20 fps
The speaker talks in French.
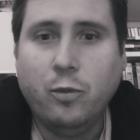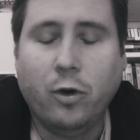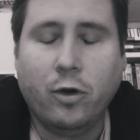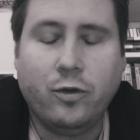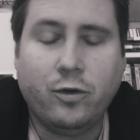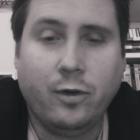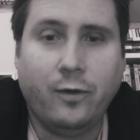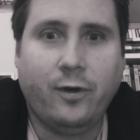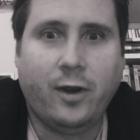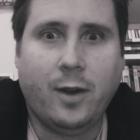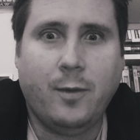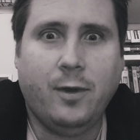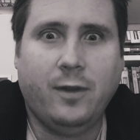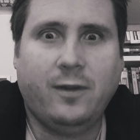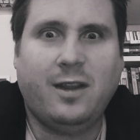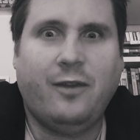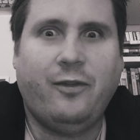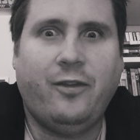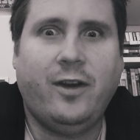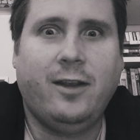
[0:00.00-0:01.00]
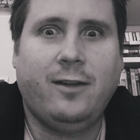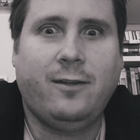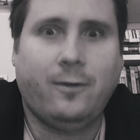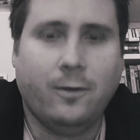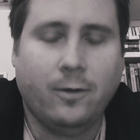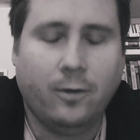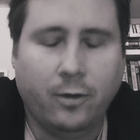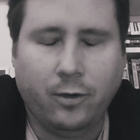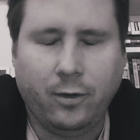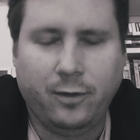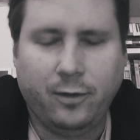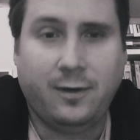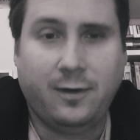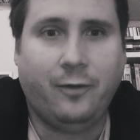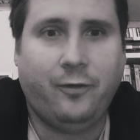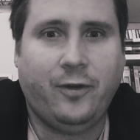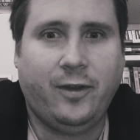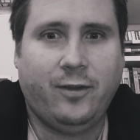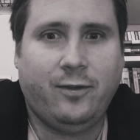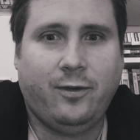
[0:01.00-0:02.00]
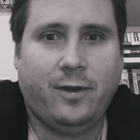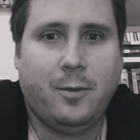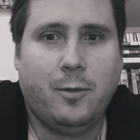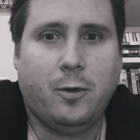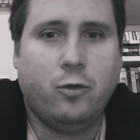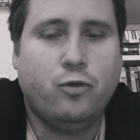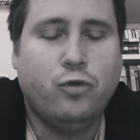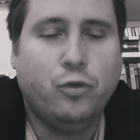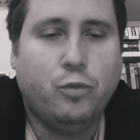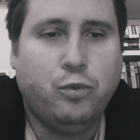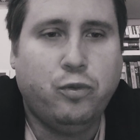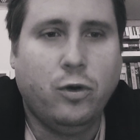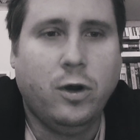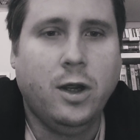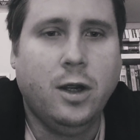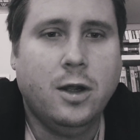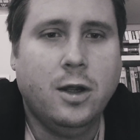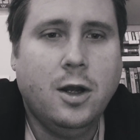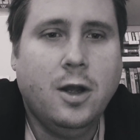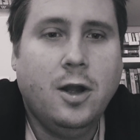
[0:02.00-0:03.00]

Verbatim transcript: pour que vraiment ça fasse ça fasse vraiment coup de poing.